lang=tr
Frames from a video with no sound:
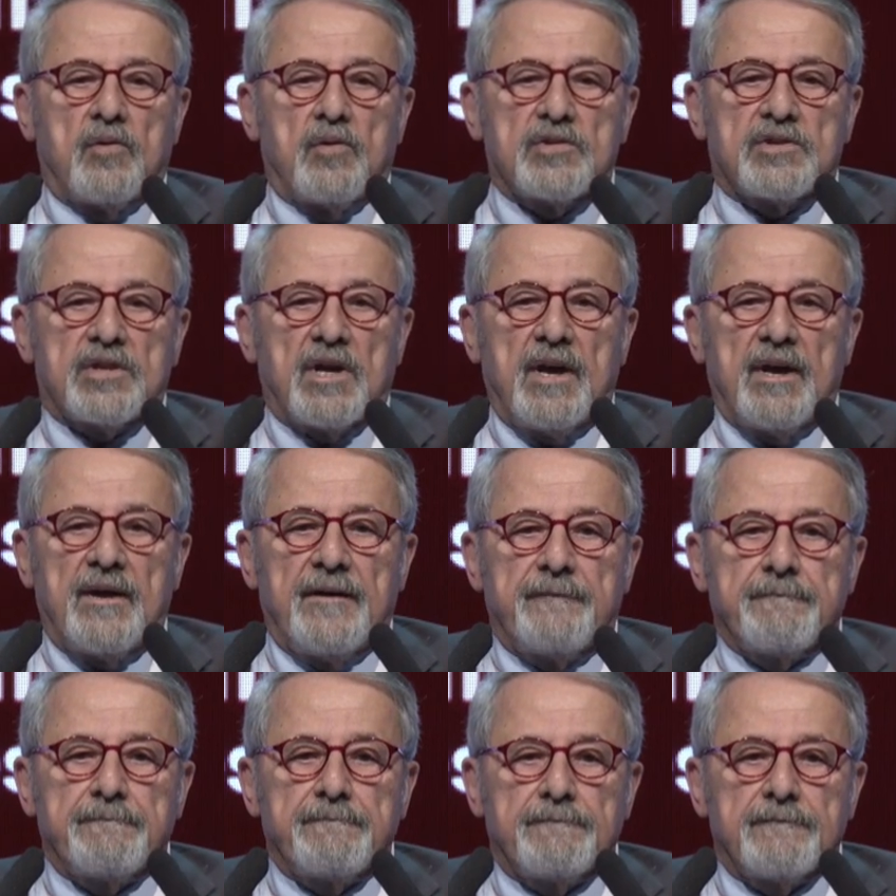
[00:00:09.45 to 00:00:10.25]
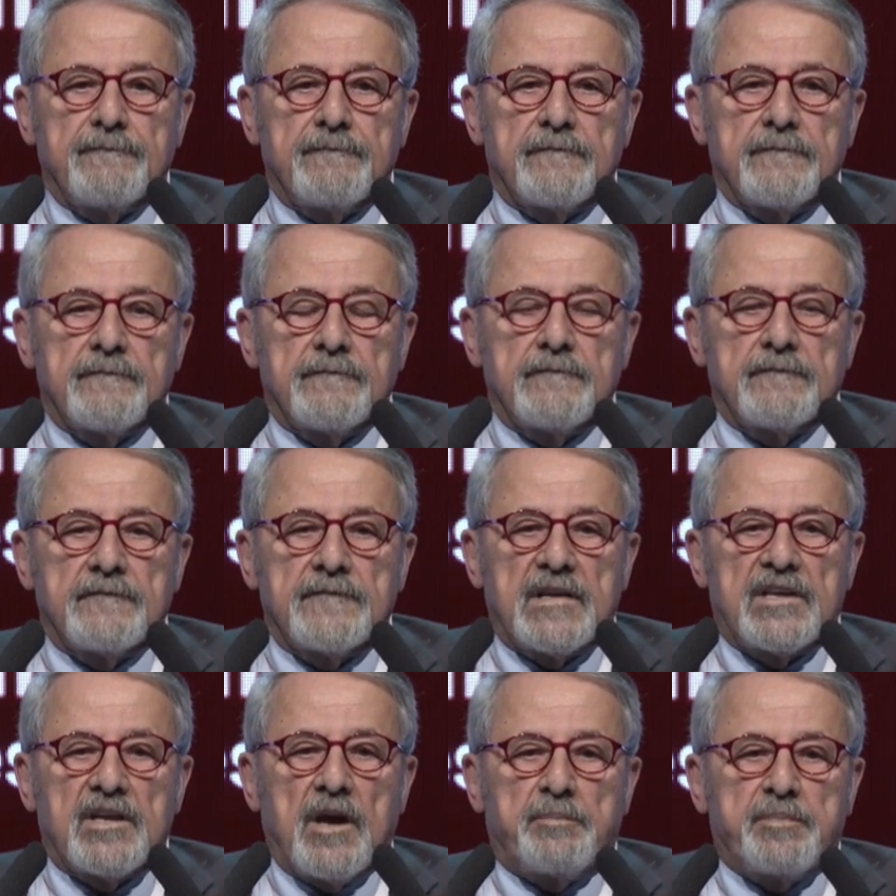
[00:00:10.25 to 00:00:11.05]
O da
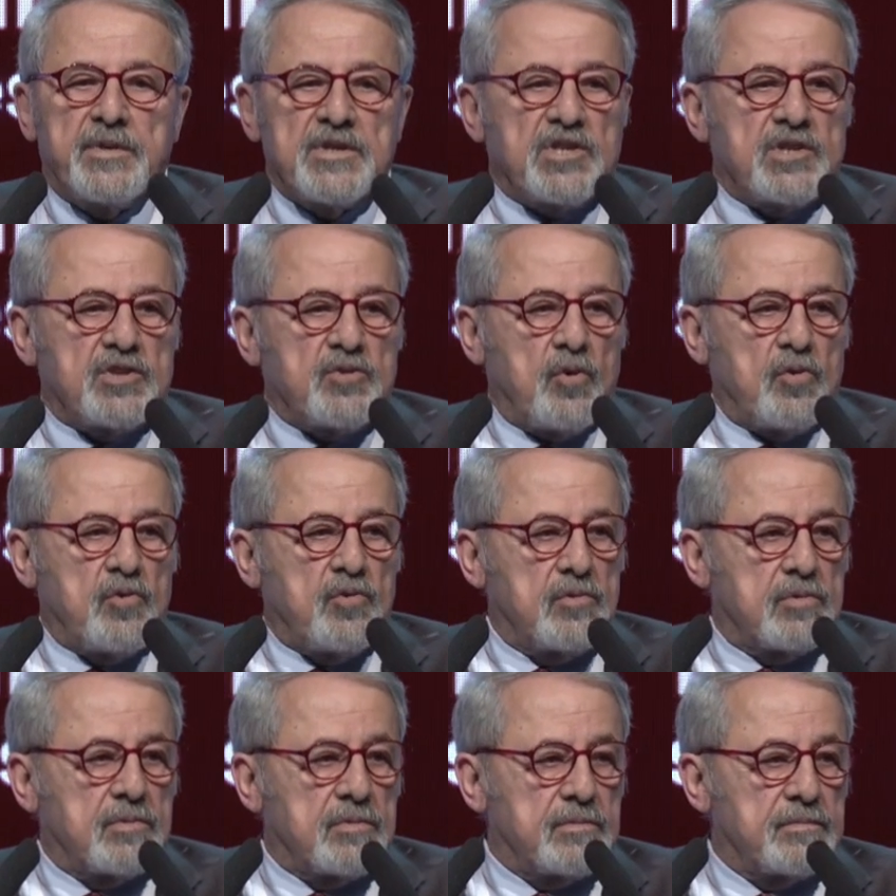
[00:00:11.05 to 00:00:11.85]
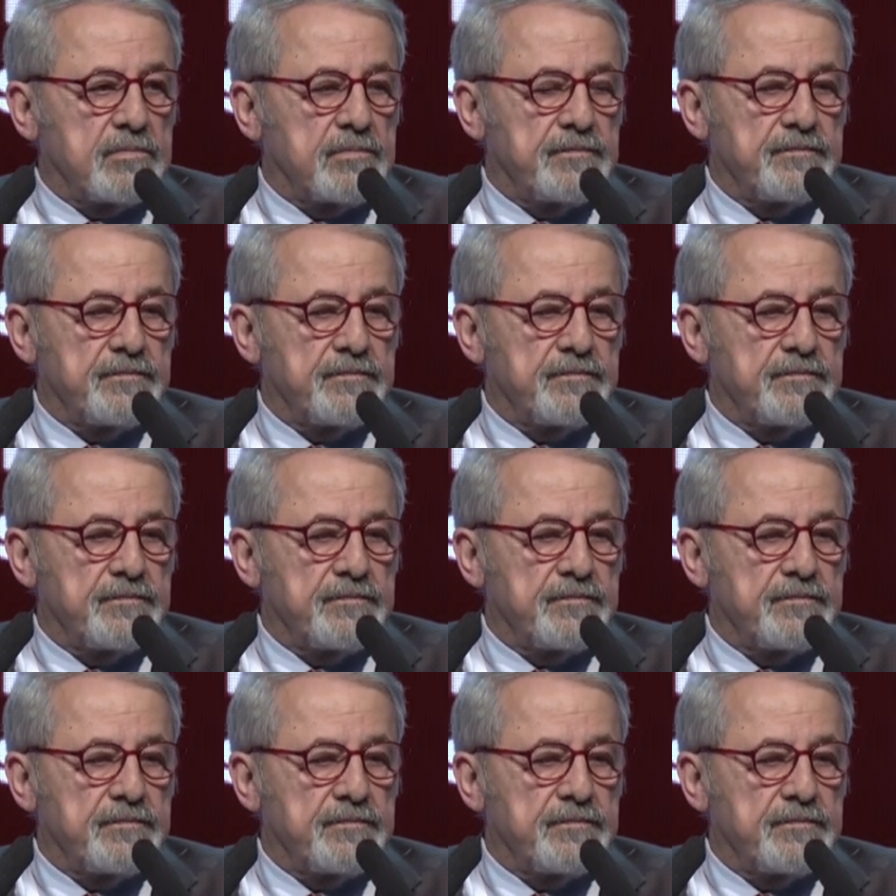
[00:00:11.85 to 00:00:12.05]
yapı stoku.